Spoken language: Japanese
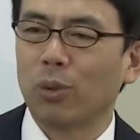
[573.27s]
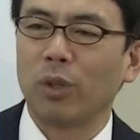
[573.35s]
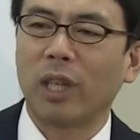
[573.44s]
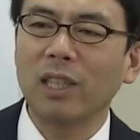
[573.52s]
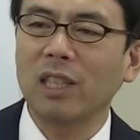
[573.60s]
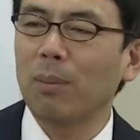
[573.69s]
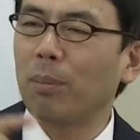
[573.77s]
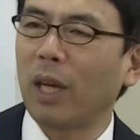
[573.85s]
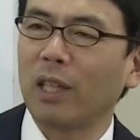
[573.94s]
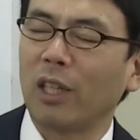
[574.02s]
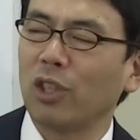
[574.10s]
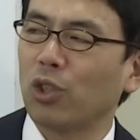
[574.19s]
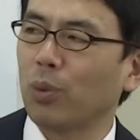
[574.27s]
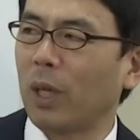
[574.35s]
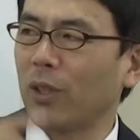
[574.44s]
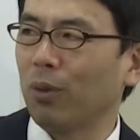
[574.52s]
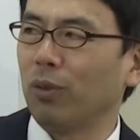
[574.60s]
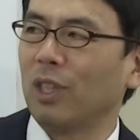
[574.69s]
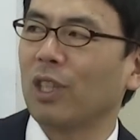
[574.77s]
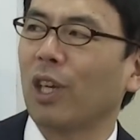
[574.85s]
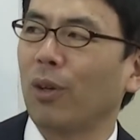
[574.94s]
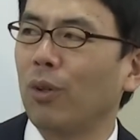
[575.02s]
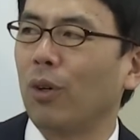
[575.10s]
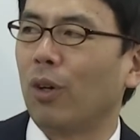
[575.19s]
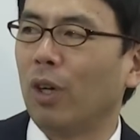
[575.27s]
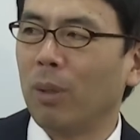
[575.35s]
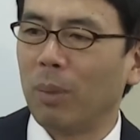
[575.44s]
その何千倍何十倍という人間を、